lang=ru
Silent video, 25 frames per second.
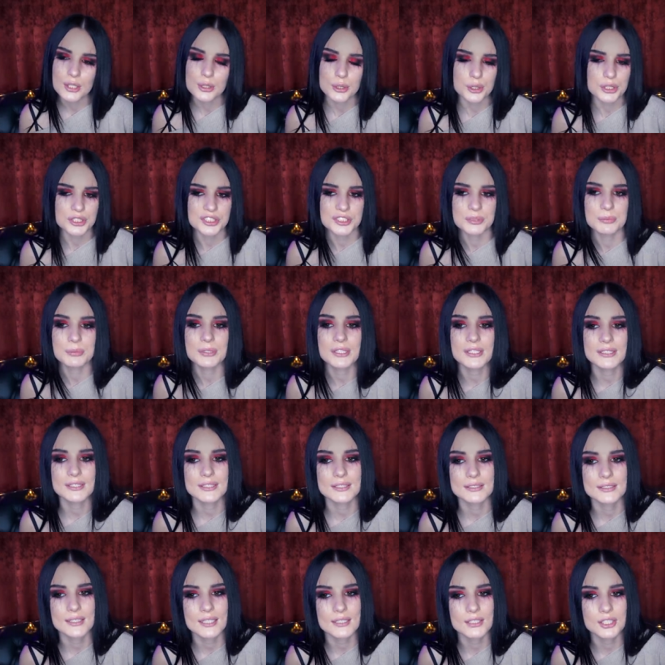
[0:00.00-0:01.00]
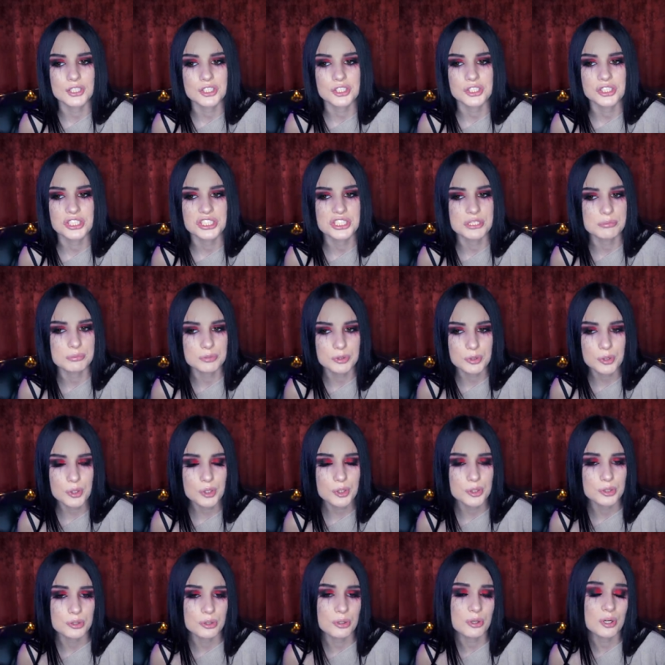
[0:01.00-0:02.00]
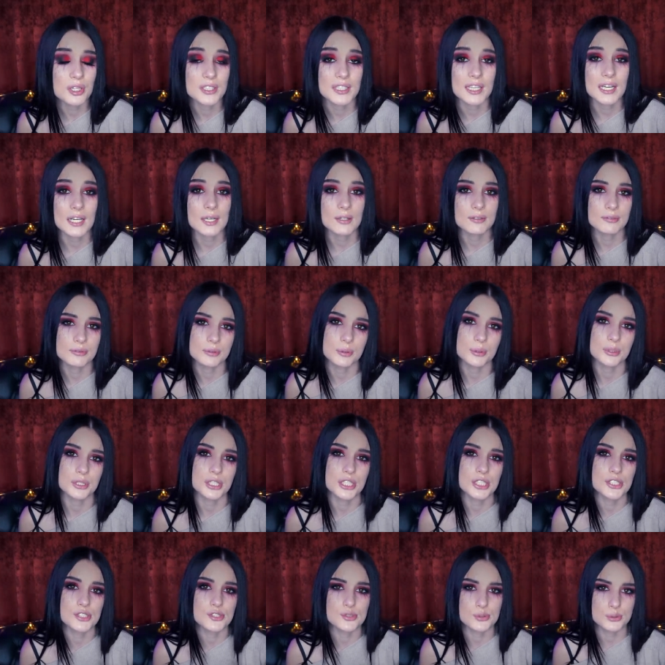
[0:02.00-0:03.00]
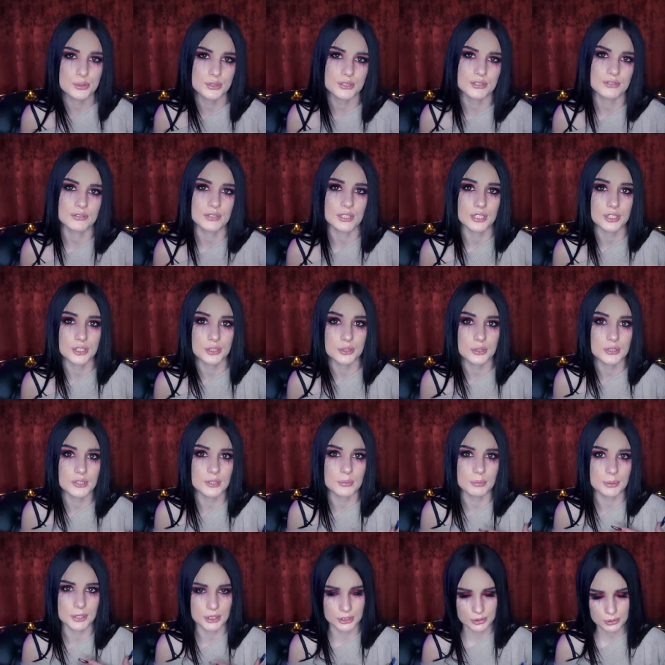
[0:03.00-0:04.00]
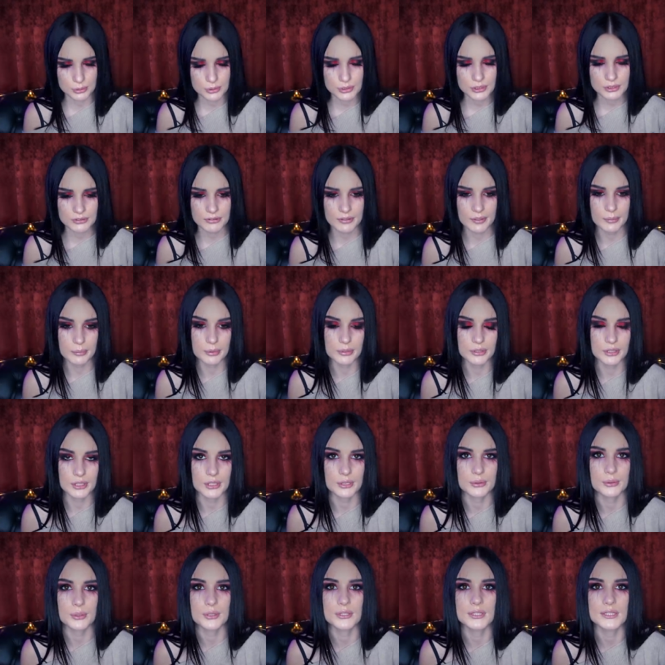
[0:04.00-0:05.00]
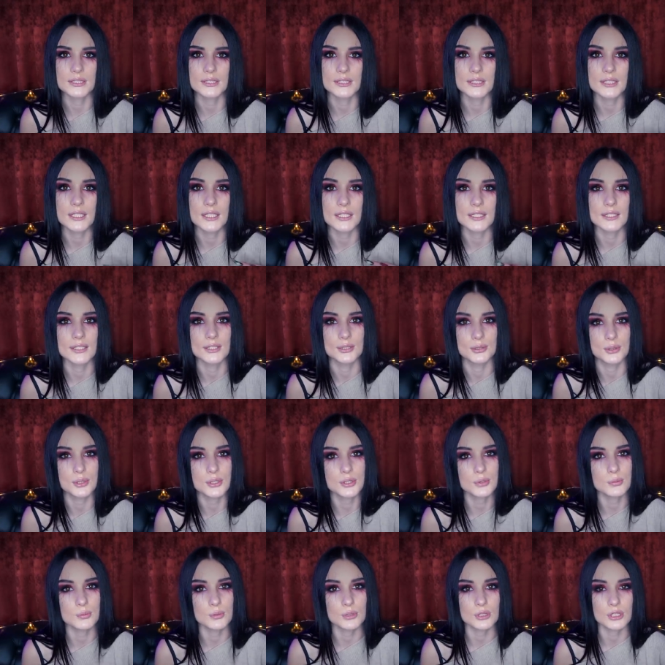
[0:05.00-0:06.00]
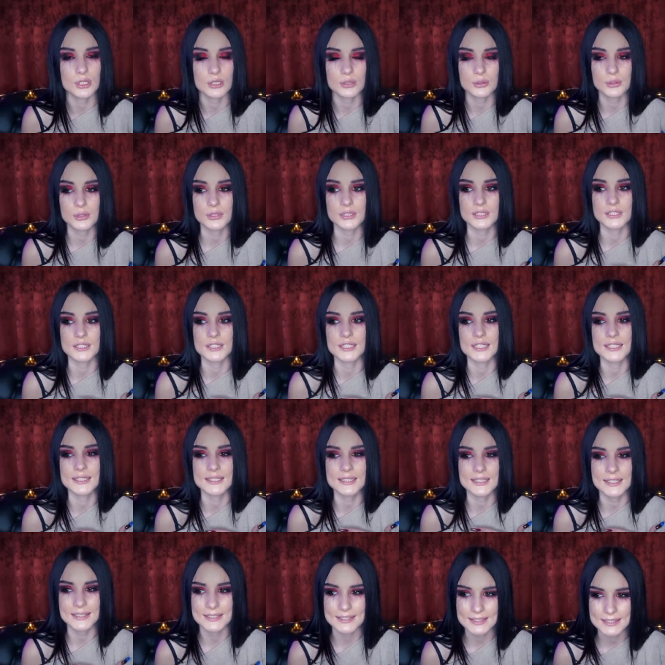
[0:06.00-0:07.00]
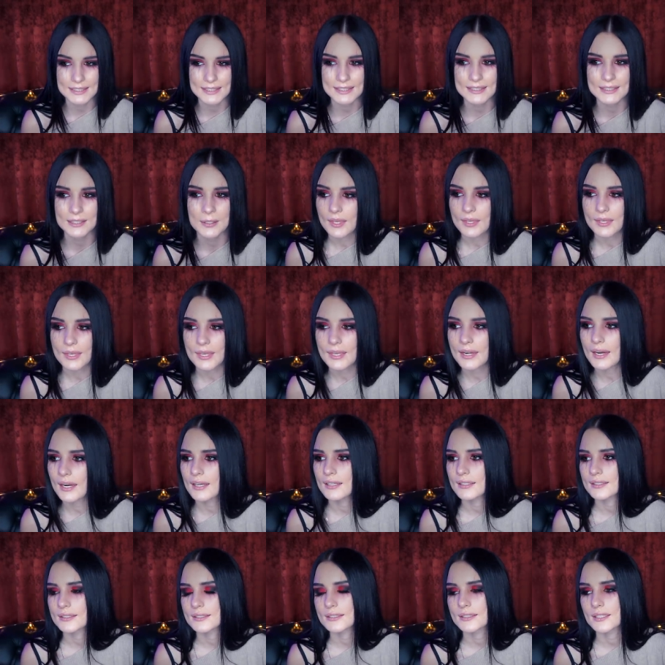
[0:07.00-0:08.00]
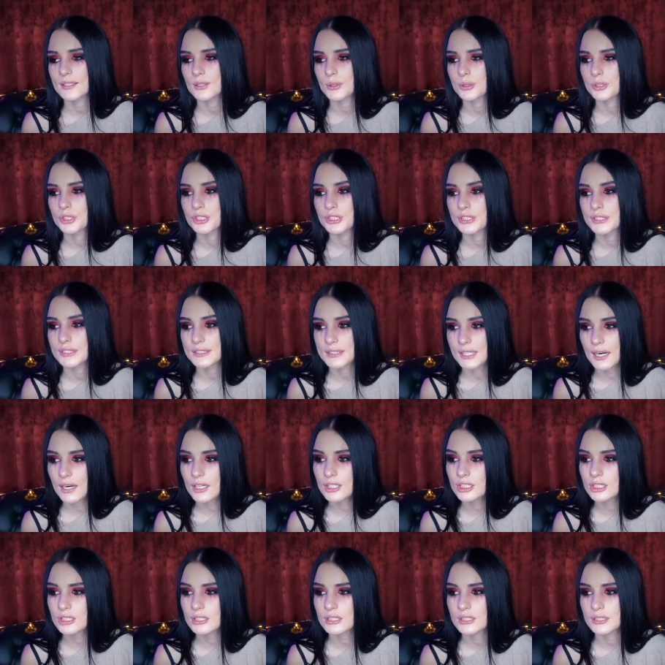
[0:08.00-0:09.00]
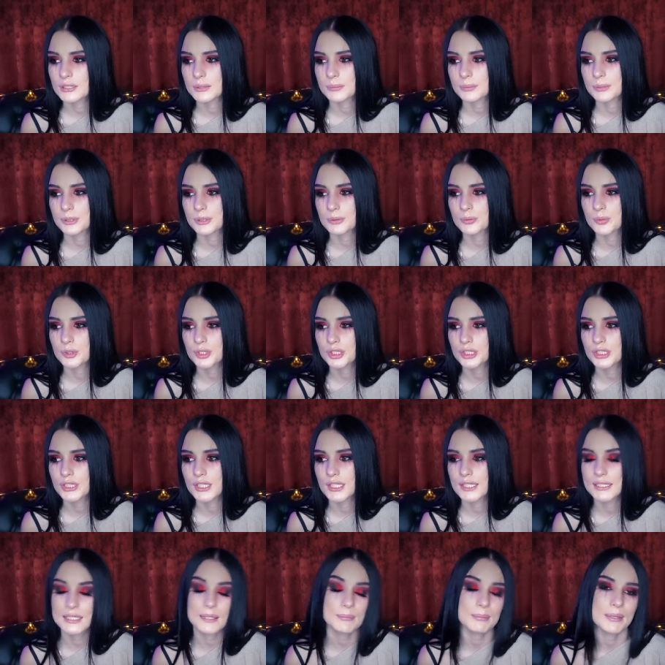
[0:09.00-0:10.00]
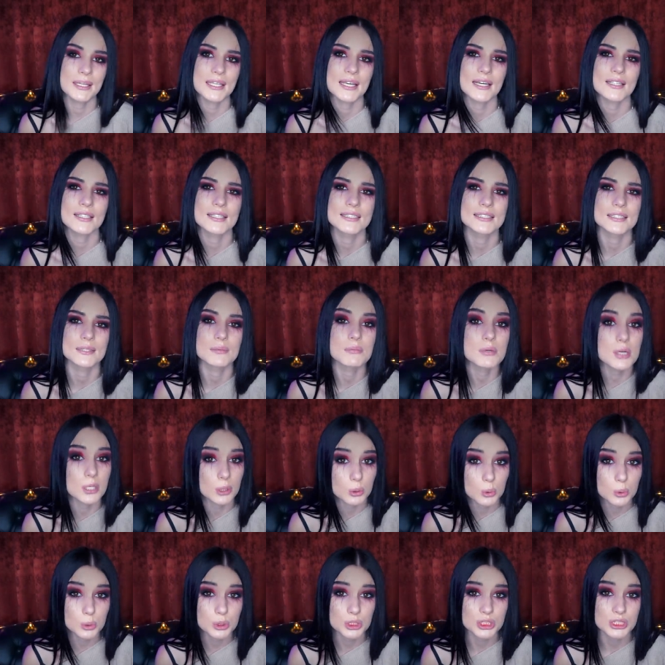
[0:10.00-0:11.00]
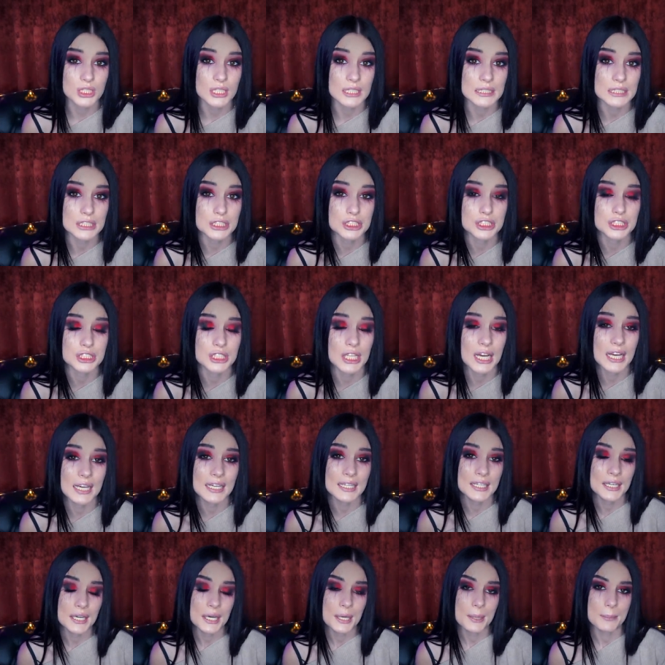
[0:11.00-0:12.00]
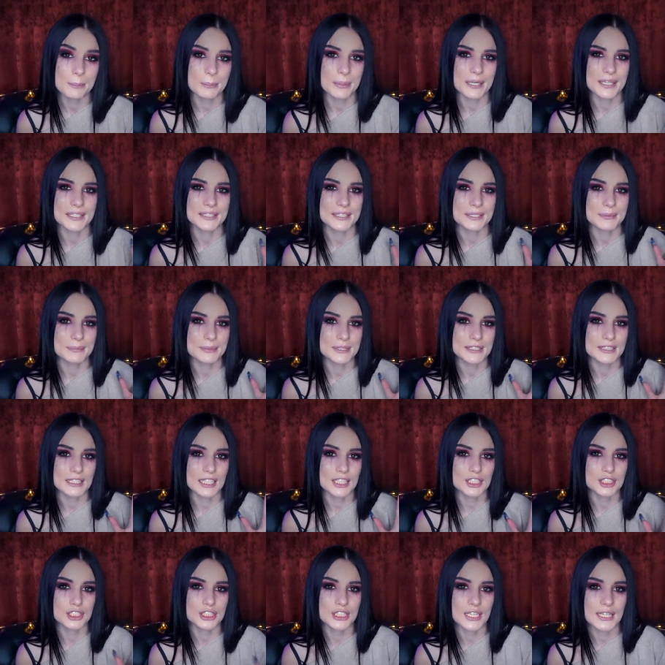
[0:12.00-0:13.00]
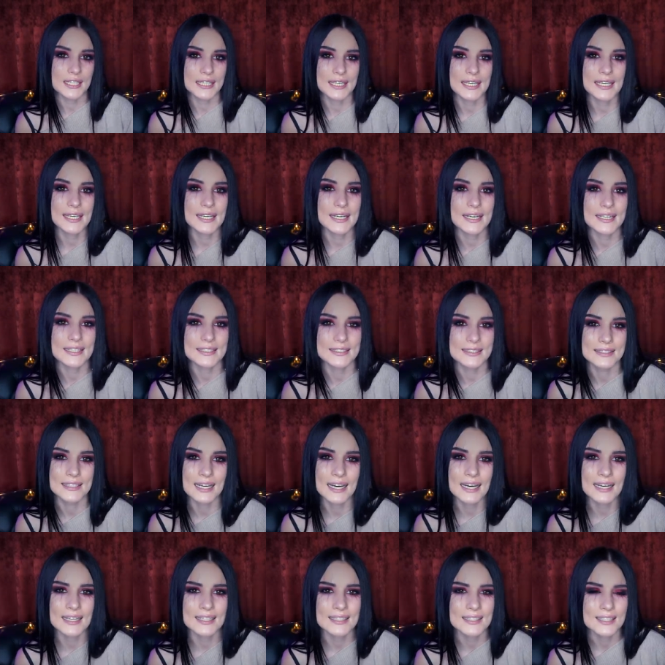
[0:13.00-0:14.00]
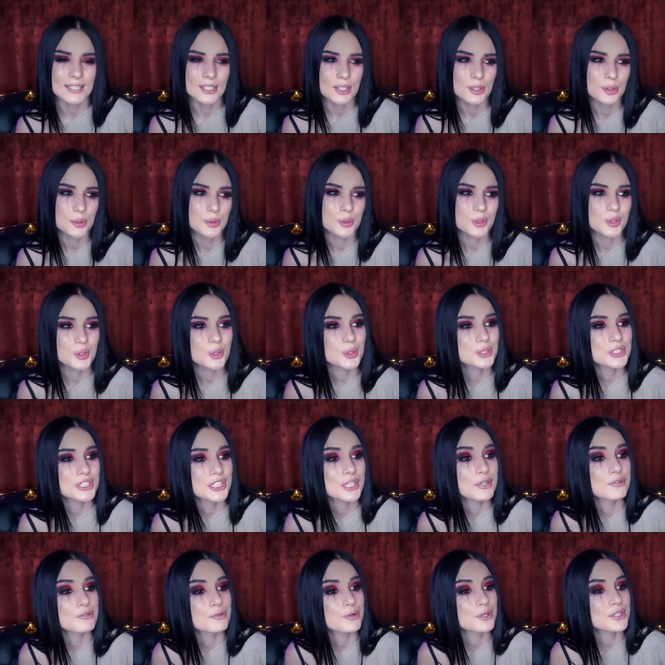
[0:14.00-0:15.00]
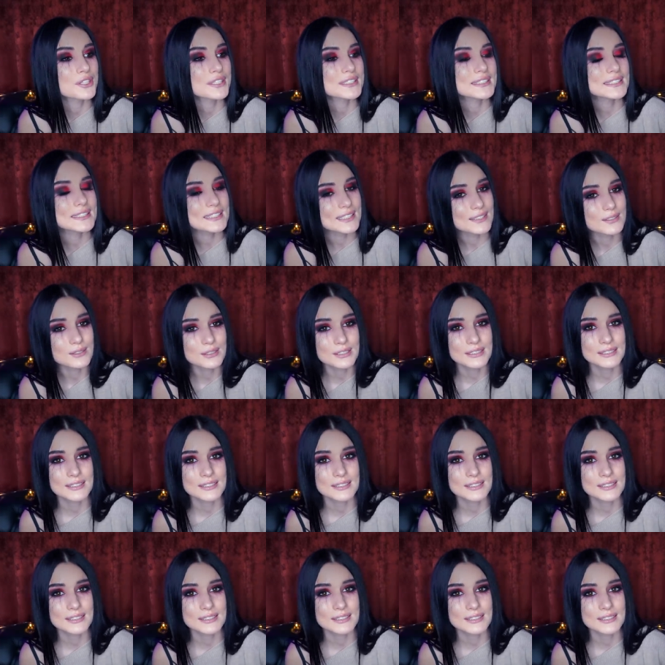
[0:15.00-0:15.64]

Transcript: хоть и было достаточно темно, но она внутри чувствовала чье-то присутствие, будто кто-то кто за ней идет, будто кто-то за ней следит. Ей реально стало очень страшно, потому что она боялась обернуться, она шла по этой бесячей аллее одна. У нее телефон сел,